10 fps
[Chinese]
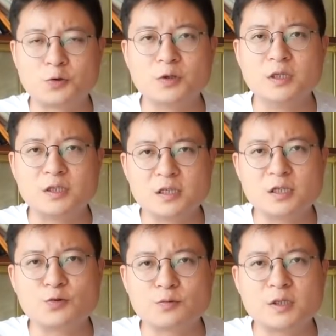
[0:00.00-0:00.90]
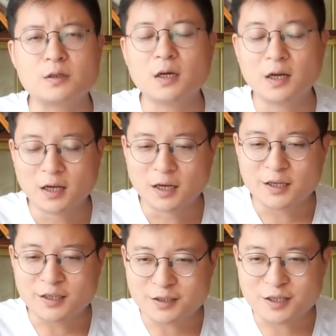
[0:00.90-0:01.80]
去以经济中心、
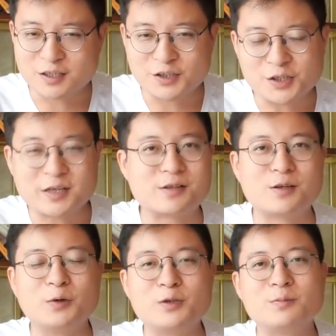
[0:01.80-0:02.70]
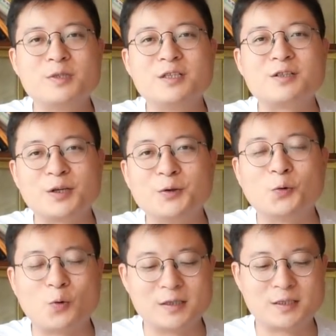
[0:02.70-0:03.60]
以经济建设为中心这个
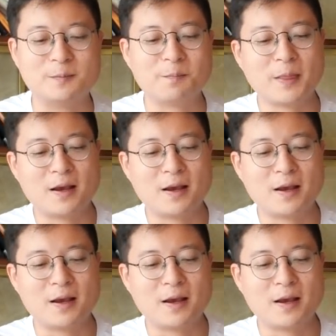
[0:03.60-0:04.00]
有关系。